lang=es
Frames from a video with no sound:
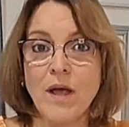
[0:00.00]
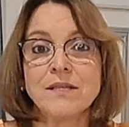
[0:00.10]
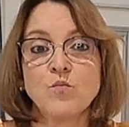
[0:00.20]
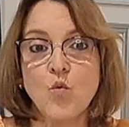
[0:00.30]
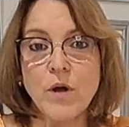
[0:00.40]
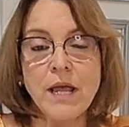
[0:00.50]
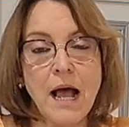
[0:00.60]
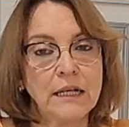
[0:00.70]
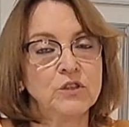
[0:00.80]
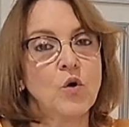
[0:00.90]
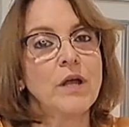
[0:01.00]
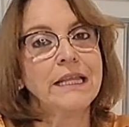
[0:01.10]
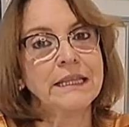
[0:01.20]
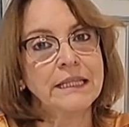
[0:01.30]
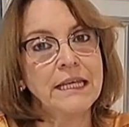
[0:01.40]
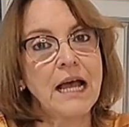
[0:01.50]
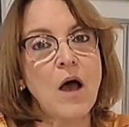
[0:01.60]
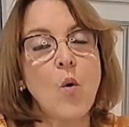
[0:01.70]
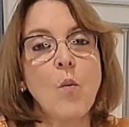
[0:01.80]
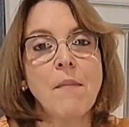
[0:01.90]
es muy alto
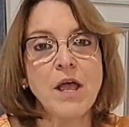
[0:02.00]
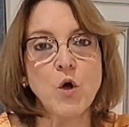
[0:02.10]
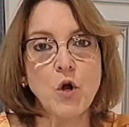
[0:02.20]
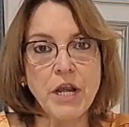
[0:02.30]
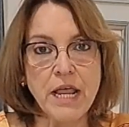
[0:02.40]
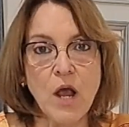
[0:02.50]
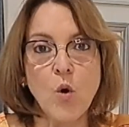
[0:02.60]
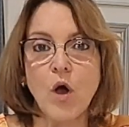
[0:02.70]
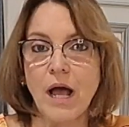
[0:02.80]
indica un mayor riesgo